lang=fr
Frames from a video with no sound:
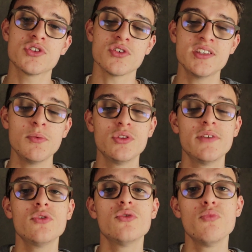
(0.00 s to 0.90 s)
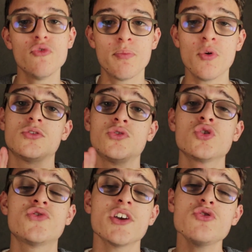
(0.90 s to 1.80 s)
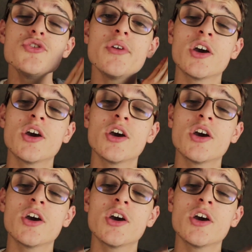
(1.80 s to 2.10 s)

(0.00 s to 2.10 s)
sensibles au niveau du mouvement donc je viens juste